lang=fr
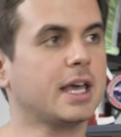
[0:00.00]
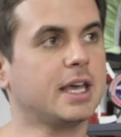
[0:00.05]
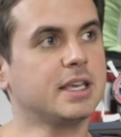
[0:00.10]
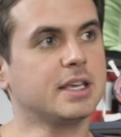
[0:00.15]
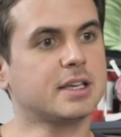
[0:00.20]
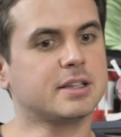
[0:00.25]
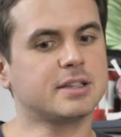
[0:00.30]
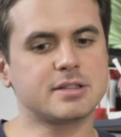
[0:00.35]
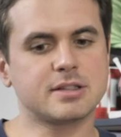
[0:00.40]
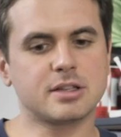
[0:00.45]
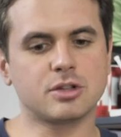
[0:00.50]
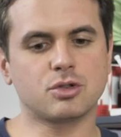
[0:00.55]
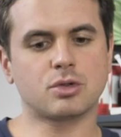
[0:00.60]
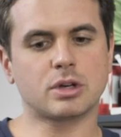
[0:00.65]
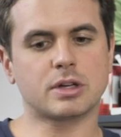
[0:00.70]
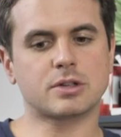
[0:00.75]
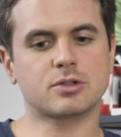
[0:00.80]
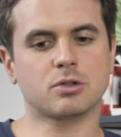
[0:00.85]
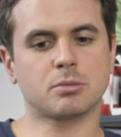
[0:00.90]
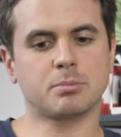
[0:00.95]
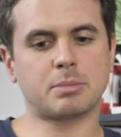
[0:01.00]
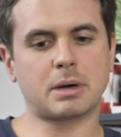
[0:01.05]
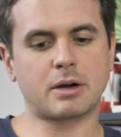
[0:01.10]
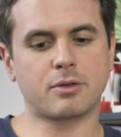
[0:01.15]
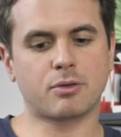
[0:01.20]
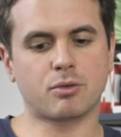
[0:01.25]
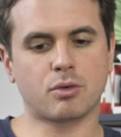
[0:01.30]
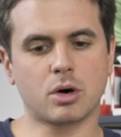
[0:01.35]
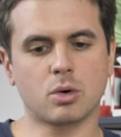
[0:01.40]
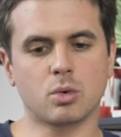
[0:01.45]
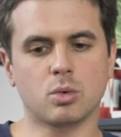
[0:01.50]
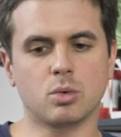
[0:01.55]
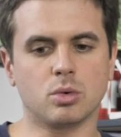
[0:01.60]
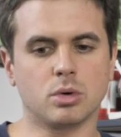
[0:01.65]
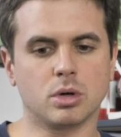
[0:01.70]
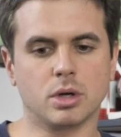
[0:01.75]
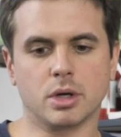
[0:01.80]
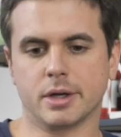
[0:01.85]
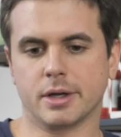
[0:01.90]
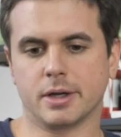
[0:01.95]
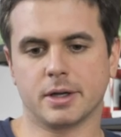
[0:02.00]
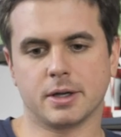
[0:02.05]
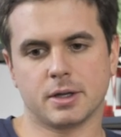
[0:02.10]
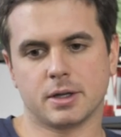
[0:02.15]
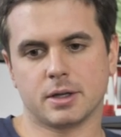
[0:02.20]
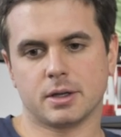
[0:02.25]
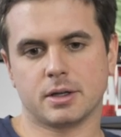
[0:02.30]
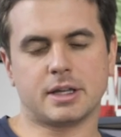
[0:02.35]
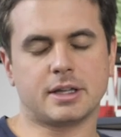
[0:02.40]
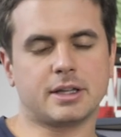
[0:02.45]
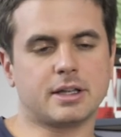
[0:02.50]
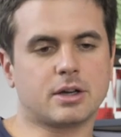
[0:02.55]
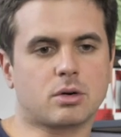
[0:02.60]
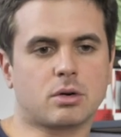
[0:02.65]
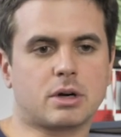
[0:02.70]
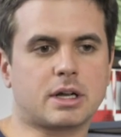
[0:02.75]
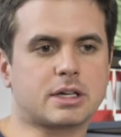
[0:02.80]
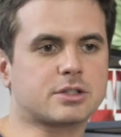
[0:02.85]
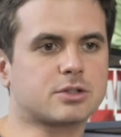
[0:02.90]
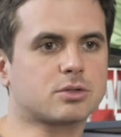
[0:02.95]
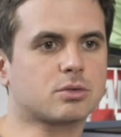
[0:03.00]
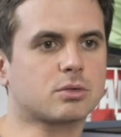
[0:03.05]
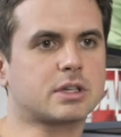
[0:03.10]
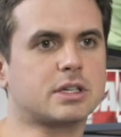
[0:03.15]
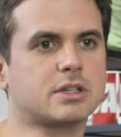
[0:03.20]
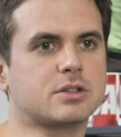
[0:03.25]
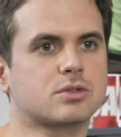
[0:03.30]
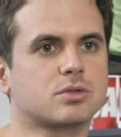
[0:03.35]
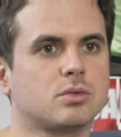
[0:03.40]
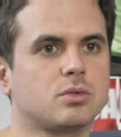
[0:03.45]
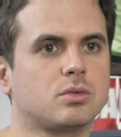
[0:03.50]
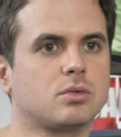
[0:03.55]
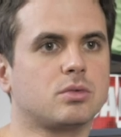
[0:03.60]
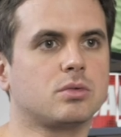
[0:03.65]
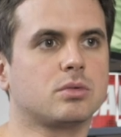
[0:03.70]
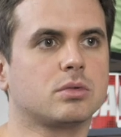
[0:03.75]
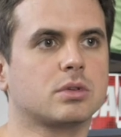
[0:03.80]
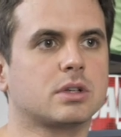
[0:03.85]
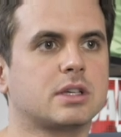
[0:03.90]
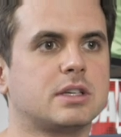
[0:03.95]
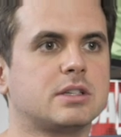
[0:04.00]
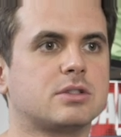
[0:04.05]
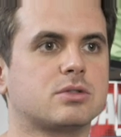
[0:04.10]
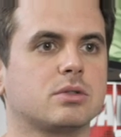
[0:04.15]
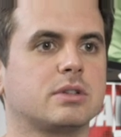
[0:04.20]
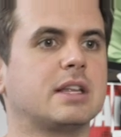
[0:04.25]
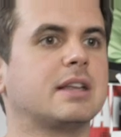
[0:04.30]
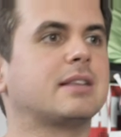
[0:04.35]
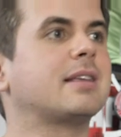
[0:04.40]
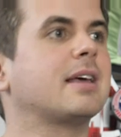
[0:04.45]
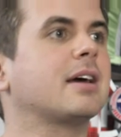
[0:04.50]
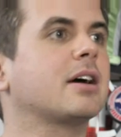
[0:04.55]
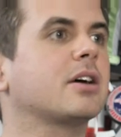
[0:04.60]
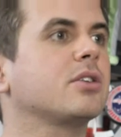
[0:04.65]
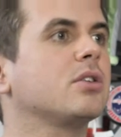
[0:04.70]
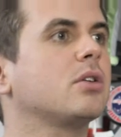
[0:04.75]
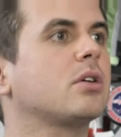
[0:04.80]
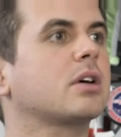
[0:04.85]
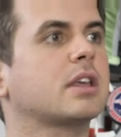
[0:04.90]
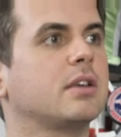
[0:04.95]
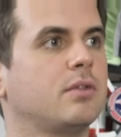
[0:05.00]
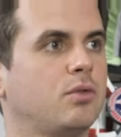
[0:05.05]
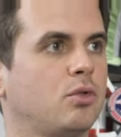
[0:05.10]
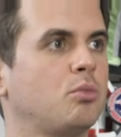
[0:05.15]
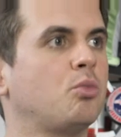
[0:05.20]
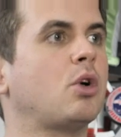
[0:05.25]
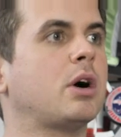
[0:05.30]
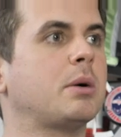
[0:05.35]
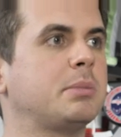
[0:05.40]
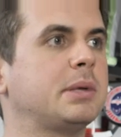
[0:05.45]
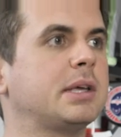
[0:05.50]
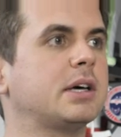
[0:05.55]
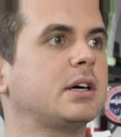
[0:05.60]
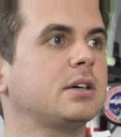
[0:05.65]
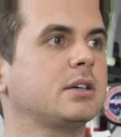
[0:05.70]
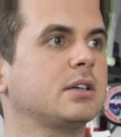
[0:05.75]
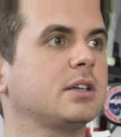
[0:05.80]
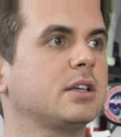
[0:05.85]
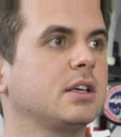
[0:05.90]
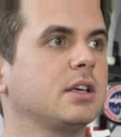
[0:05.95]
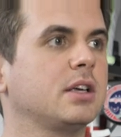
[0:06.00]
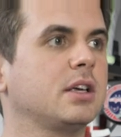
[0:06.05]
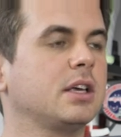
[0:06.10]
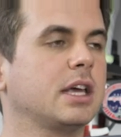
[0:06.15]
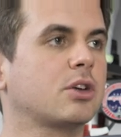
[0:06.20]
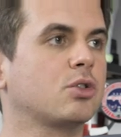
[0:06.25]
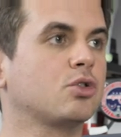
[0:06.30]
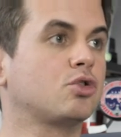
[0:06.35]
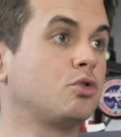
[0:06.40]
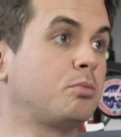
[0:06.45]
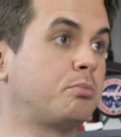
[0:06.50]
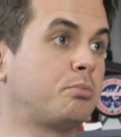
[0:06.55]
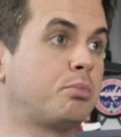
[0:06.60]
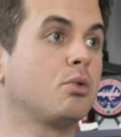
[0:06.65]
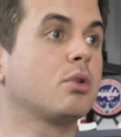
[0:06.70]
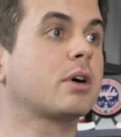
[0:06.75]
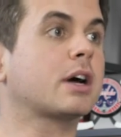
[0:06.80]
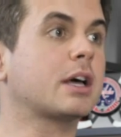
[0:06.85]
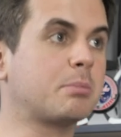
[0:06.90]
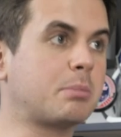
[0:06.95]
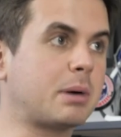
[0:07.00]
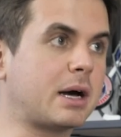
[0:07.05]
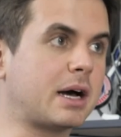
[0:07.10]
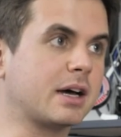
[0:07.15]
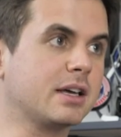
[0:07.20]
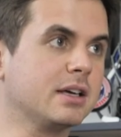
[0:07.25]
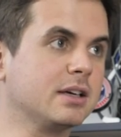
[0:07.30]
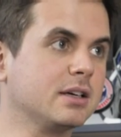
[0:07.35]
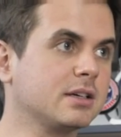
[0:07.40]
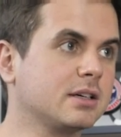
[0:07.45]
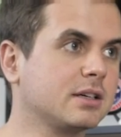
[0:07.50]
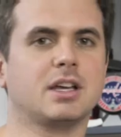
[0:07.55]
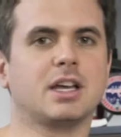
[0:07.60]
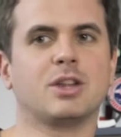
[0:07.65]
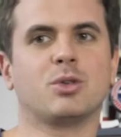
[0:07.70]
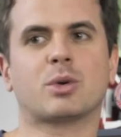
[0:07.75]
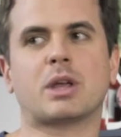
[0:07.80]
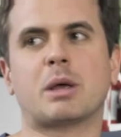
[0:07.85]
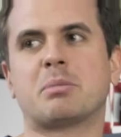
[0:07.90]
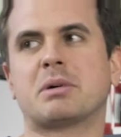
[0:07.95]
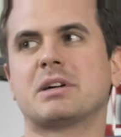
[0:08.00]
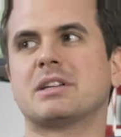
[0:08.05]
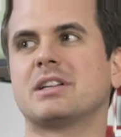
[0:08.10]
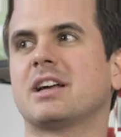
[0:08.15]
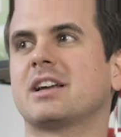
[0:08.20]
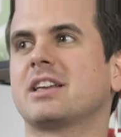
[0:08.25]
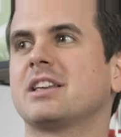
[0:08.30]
Et il y a des situations parfois où il y a des relations qui, qui se détériorent, qui vont moins bien, et que tu peux réparer, et donc après, la